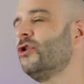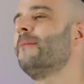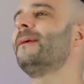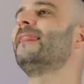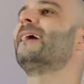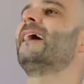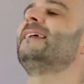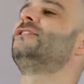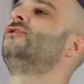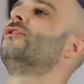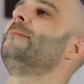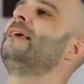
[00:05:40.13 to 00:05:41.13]
no me
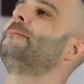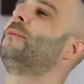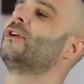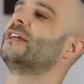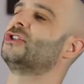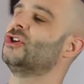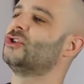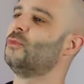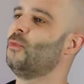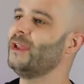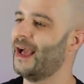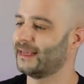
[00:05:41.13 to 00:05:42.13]
dejéis dormir porque sois
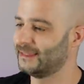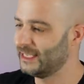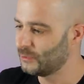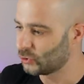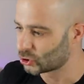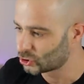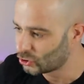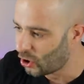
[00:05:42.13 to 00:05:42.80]
muy activos.